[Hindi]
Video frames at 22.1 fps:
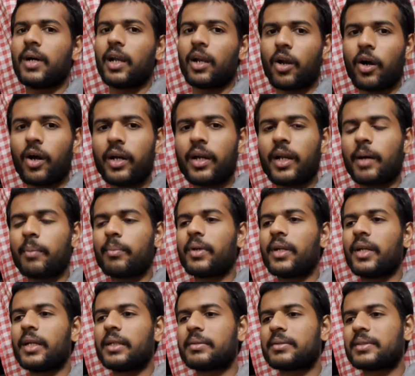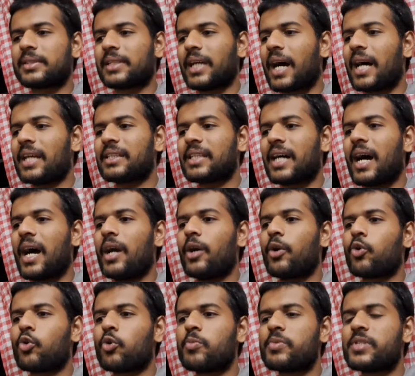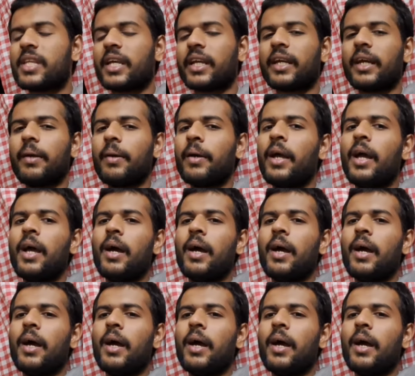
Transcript: अलॉट हमने सात आठ रूम्स देखे